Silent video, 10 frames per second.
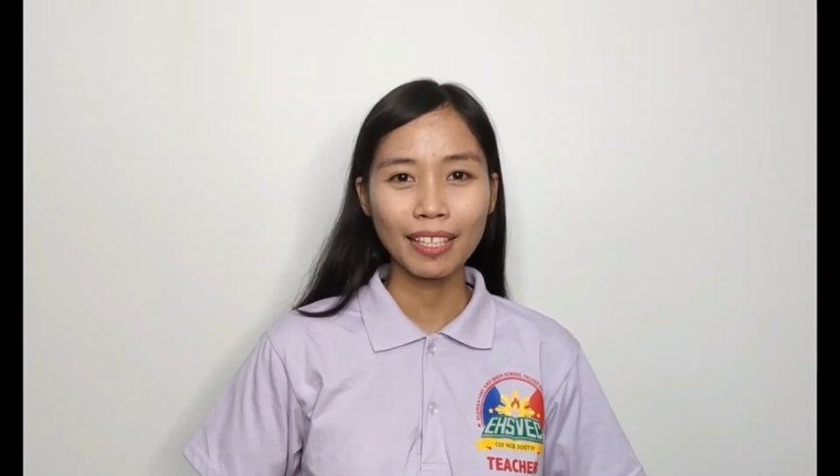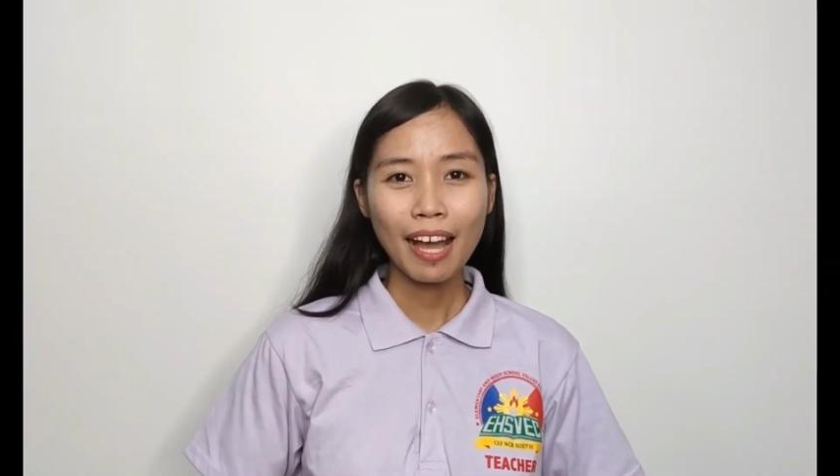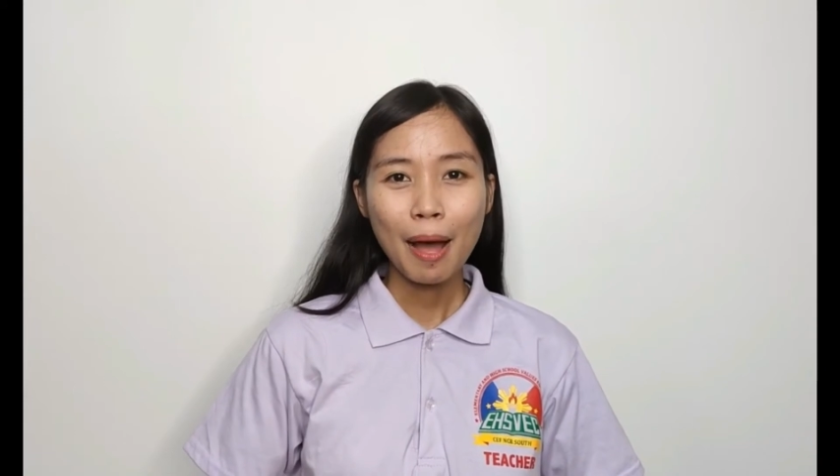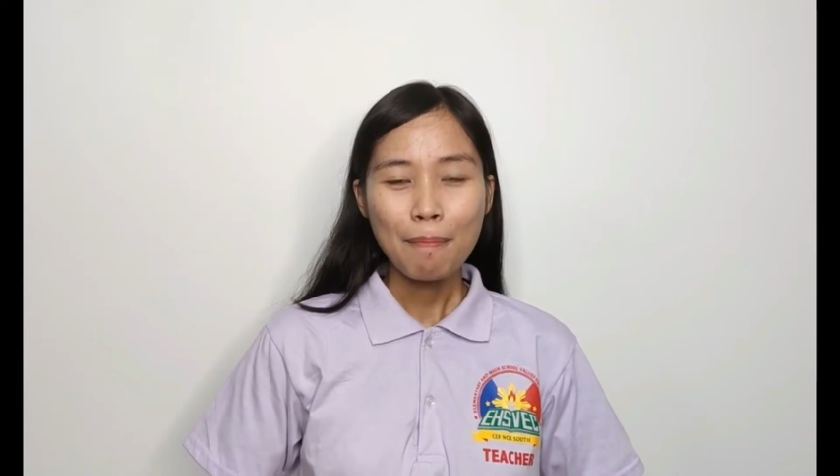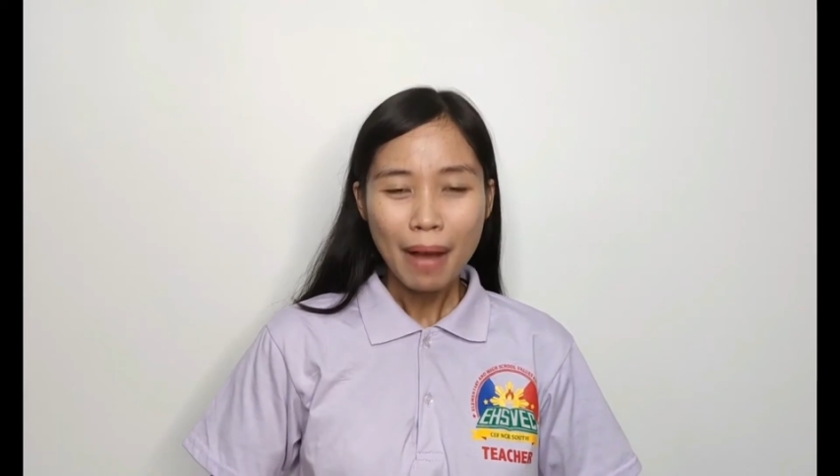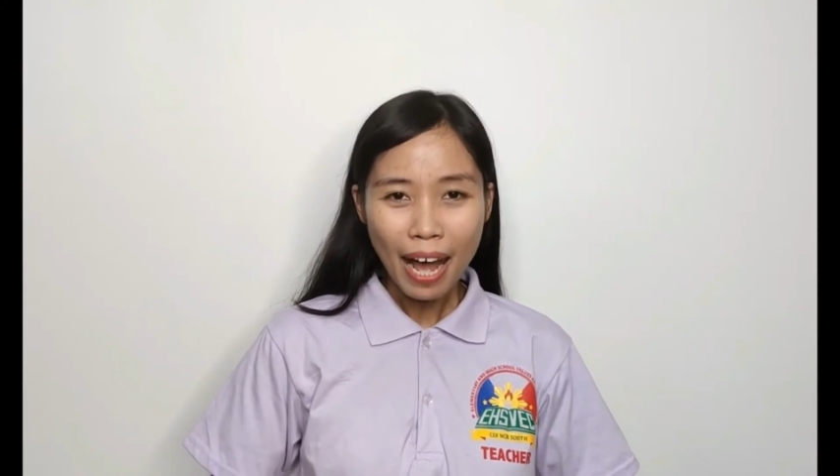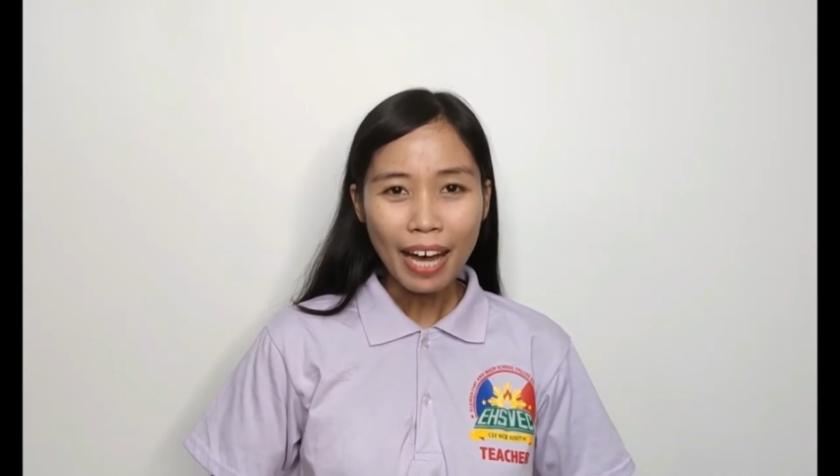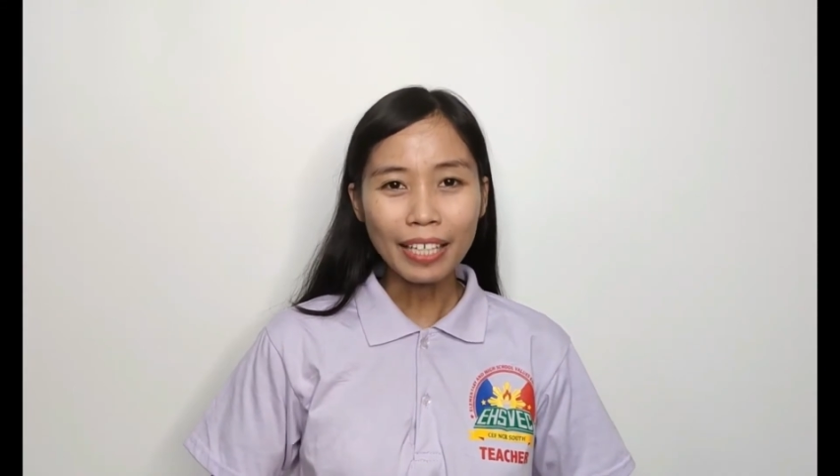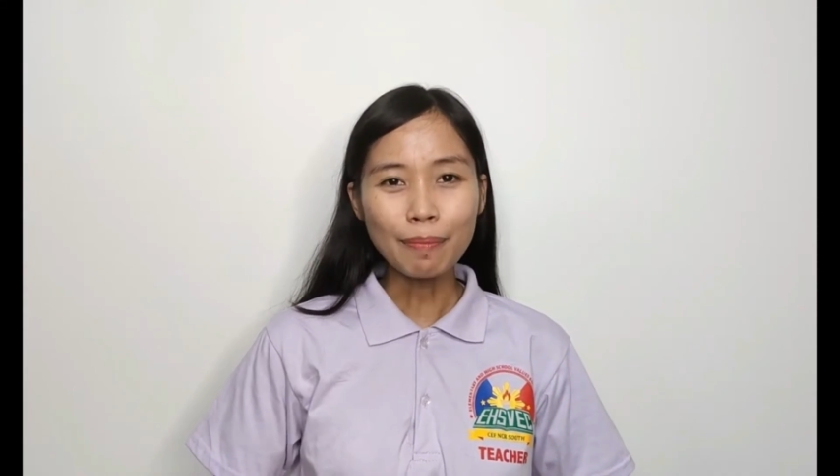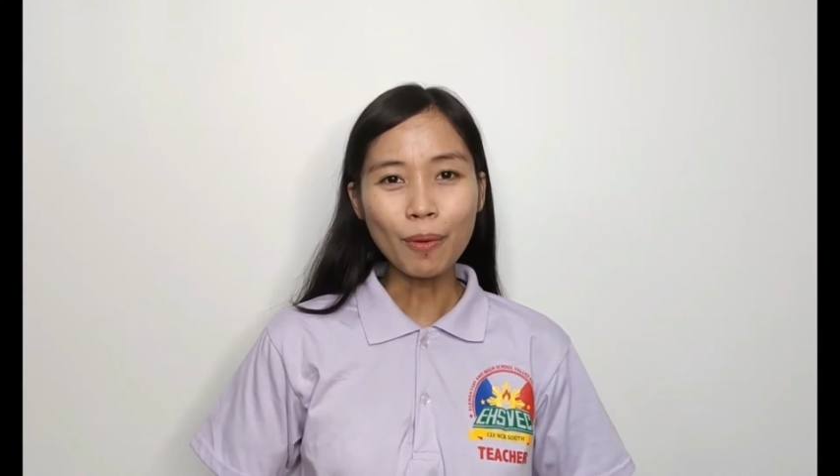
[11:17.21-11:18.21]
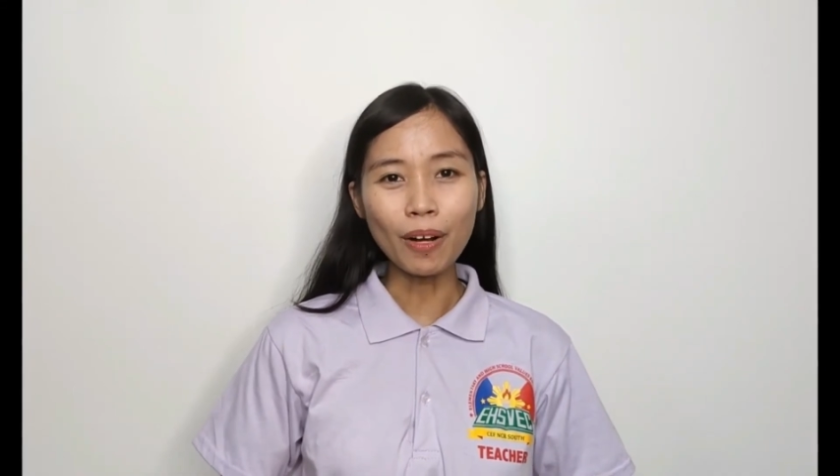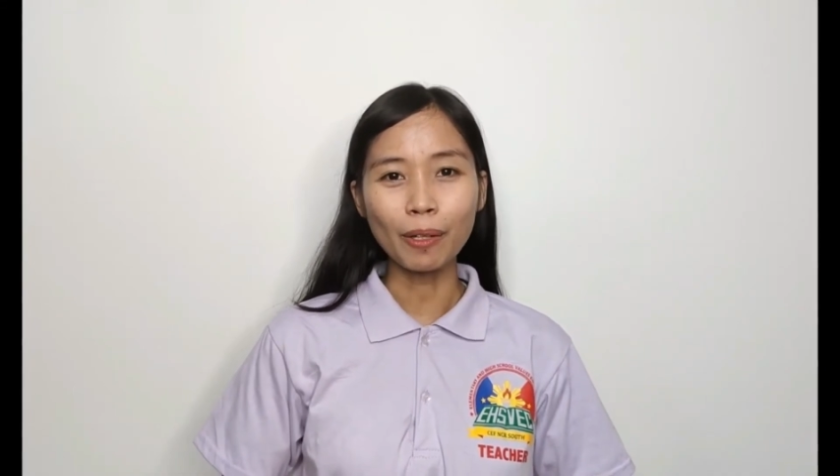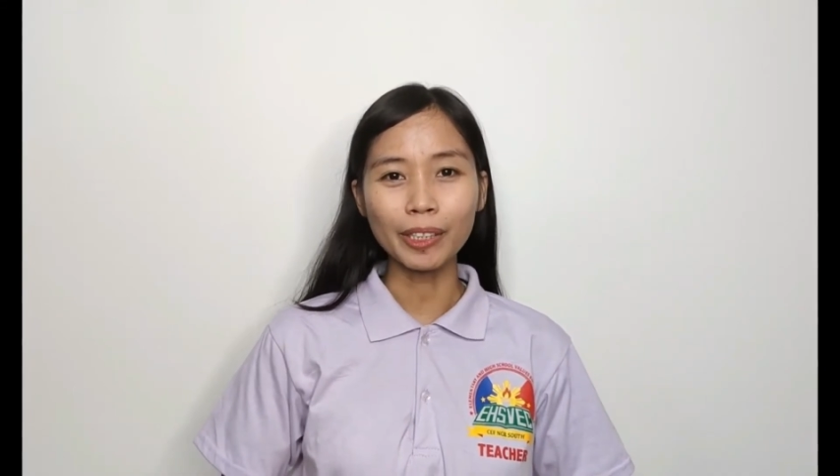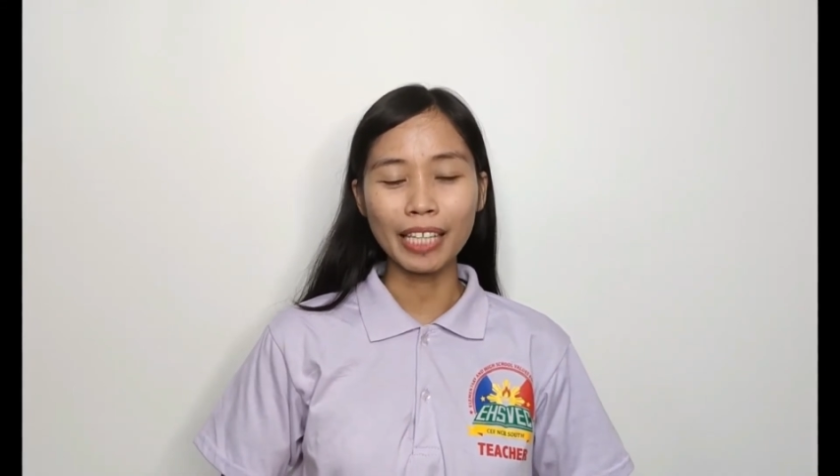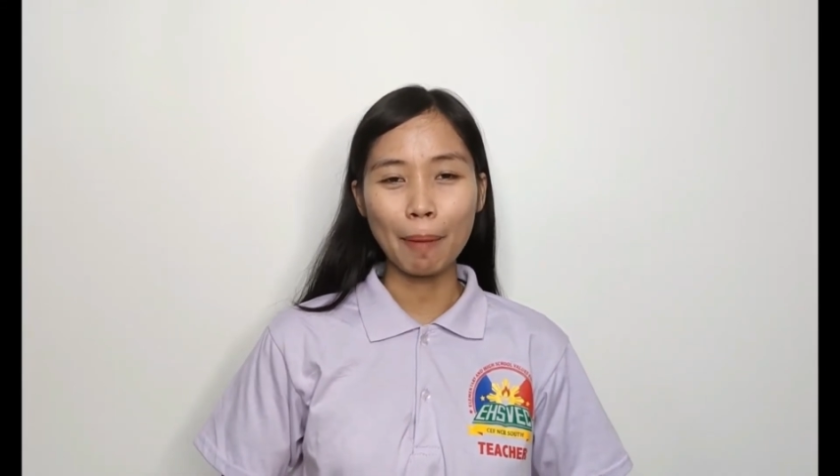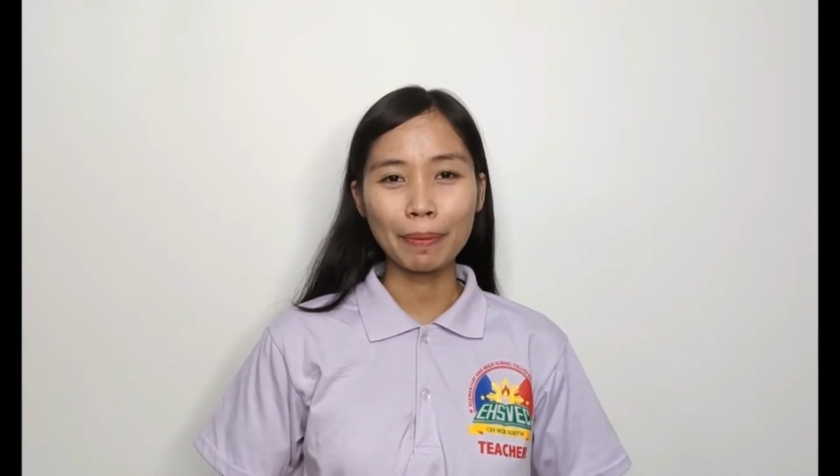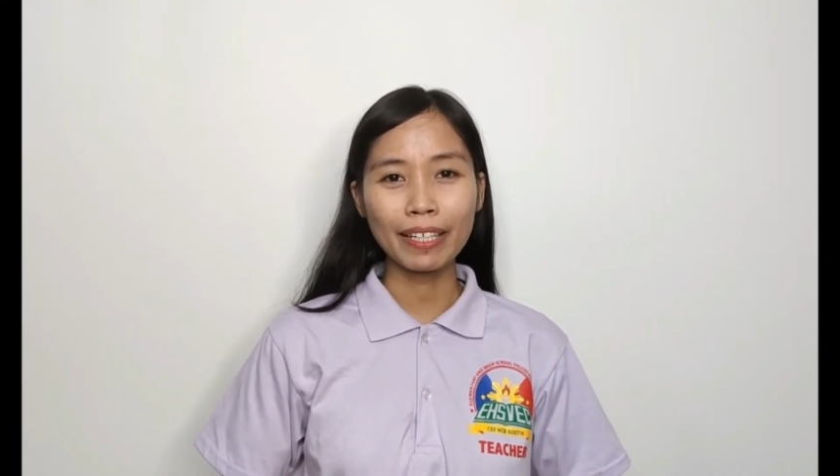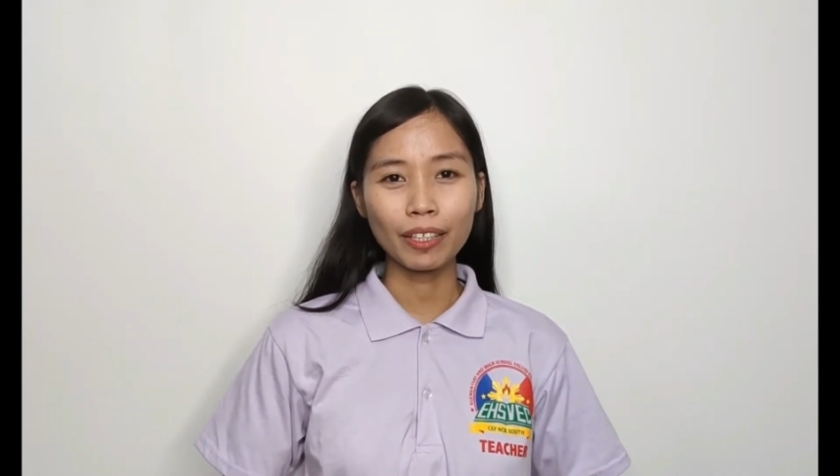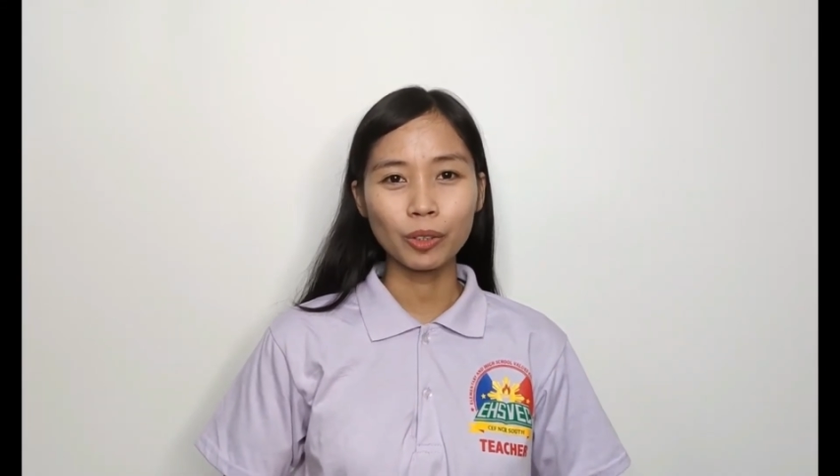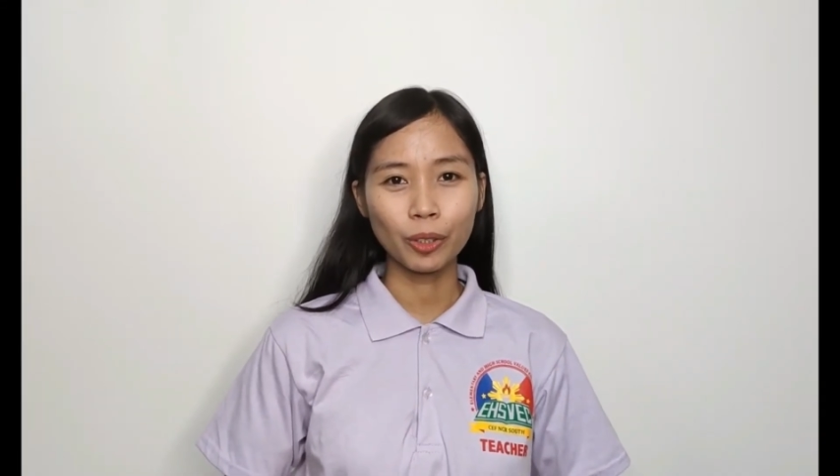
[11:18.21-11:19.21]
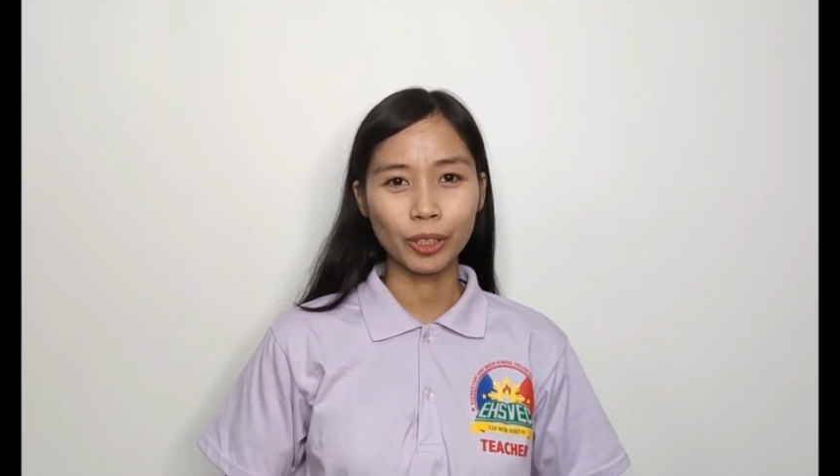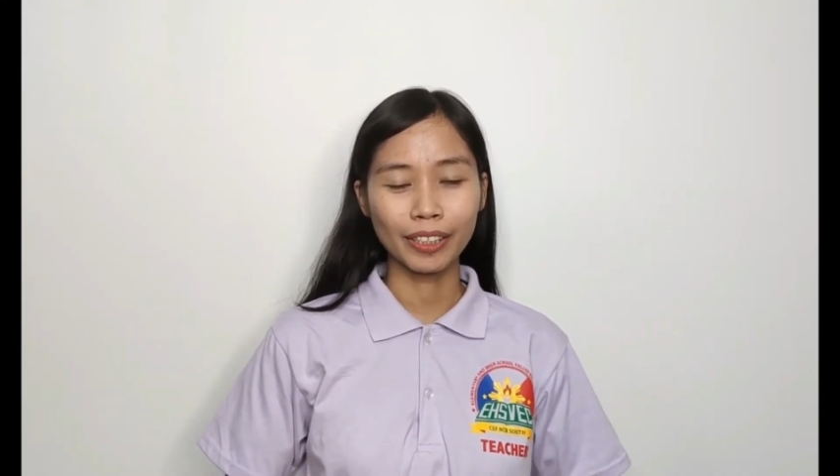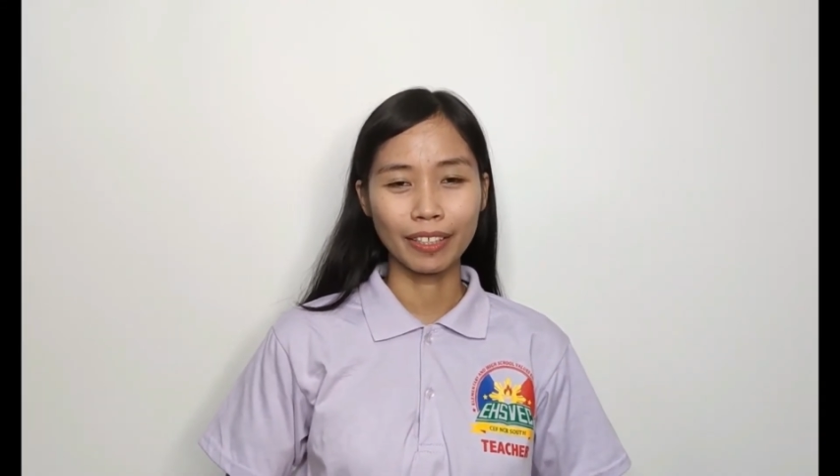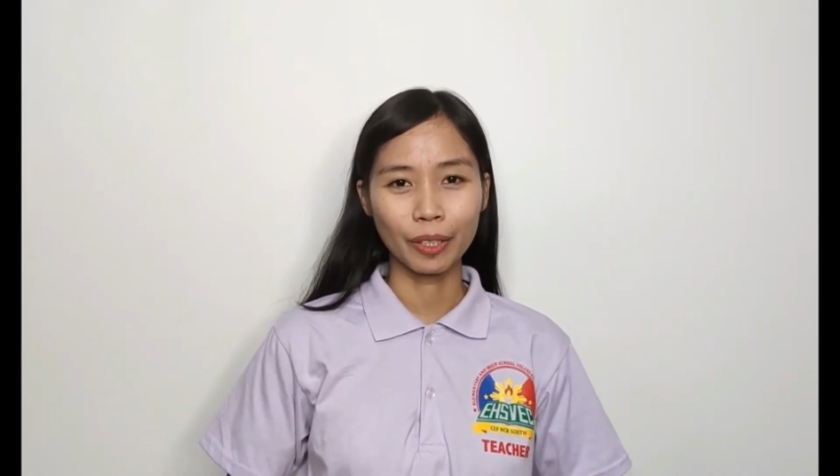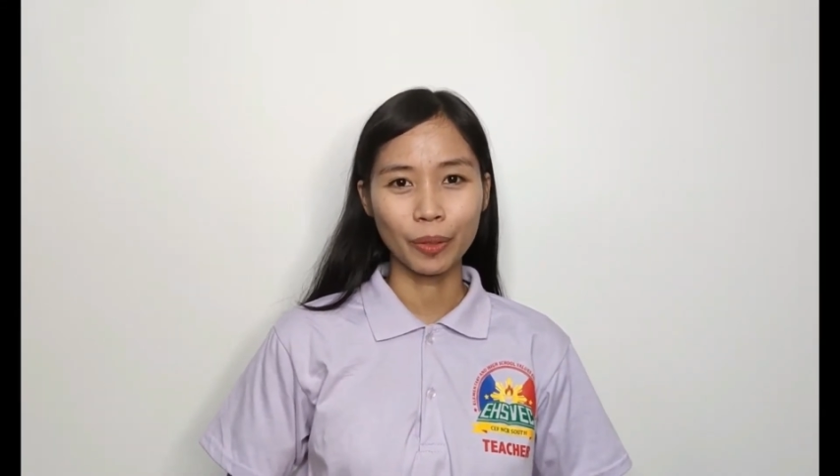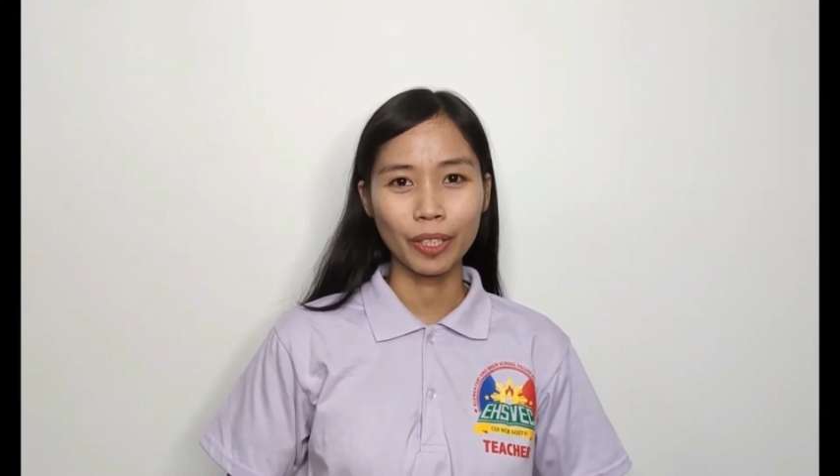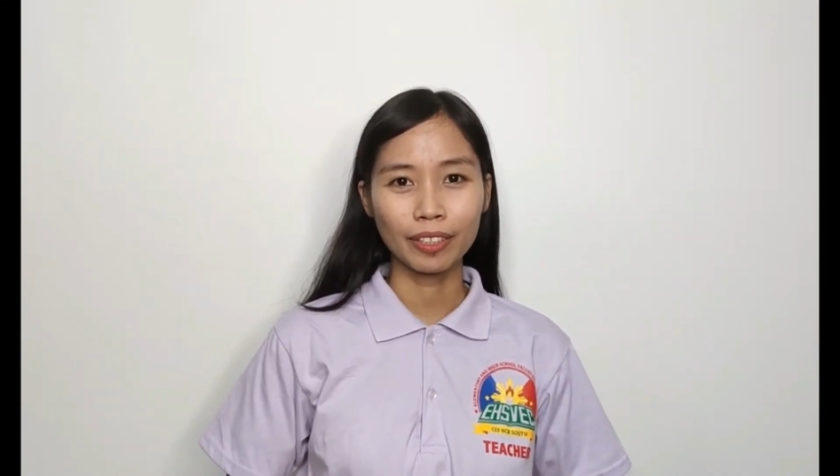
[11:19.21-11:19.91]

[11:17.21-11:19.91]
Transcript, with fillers: maaari mong kausapin ang Diyos ngayon.